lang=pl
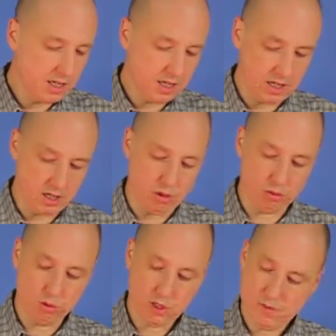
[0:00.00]
e, o
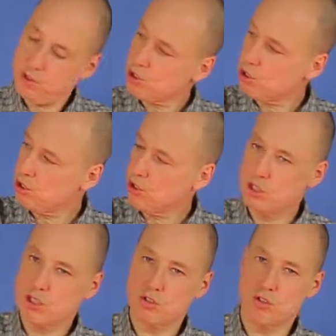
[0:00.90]
dużej widoczności.
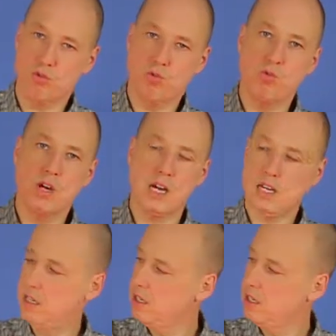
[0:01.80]
Jest to długa